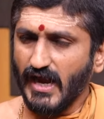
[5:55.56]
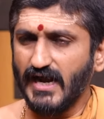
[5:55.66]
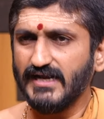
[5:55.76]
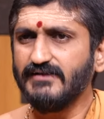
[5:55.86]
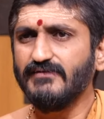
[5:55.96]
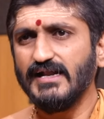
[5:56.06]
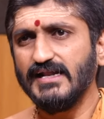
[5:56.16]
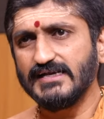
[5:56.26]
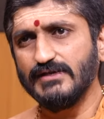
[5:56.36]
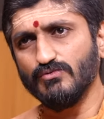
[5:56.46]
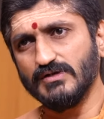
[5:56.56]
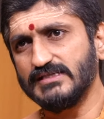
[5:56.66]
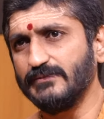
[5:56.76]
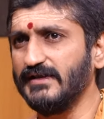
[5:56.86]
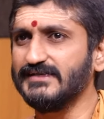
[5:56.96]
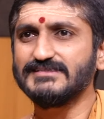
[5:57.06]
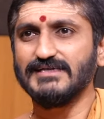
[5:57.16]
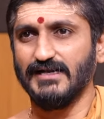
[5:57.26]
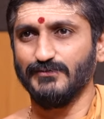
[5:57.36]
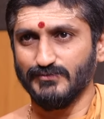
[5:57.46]
ఆడవాళ్ళకి ఉన్నతమైన
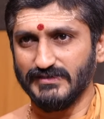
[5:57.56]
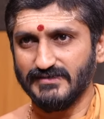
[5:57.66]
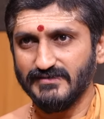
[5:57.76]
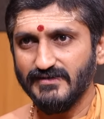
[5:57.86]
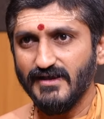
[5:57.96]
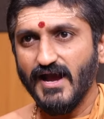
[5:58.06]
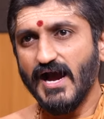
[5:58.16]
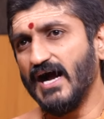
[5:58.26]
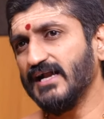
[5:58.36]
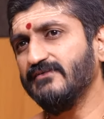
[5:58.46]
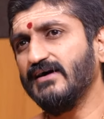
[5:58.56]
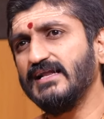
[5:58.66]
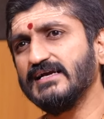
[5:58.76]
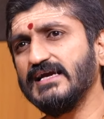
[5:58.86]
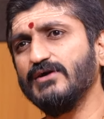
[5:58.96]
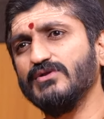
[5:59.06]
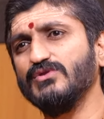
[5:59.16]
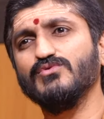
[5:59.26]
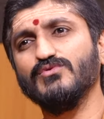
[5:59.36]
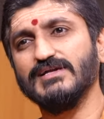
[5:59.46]
స్థానం ఉంది ఆడవాళ్ళకే
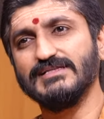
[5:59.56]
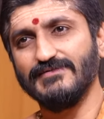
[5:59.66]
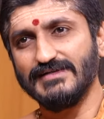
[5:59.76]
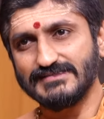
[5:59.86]
ఎందుకు ఉన్నతమైన